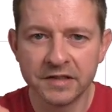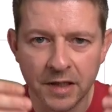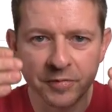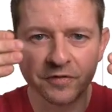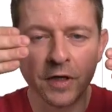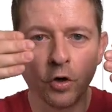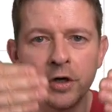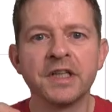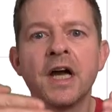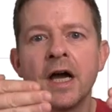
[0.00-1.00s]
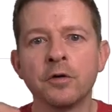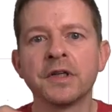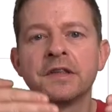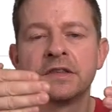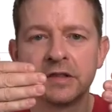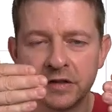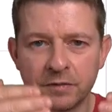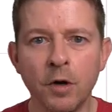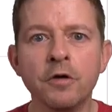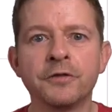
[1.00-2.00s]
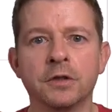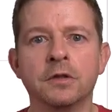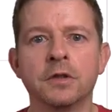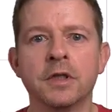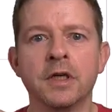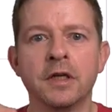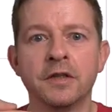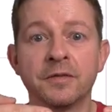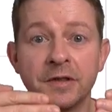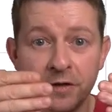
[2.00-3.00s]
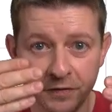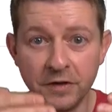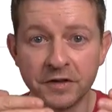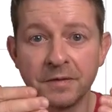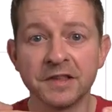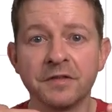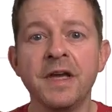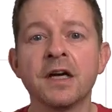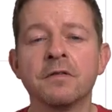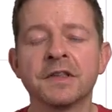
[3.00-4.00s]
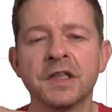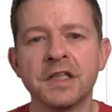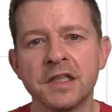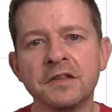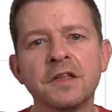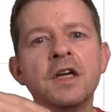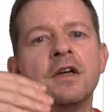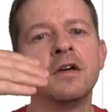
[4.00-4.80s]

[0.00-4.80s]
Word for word: Selbst wenn heute der 31.12.2024 wäre, was er nicht ist,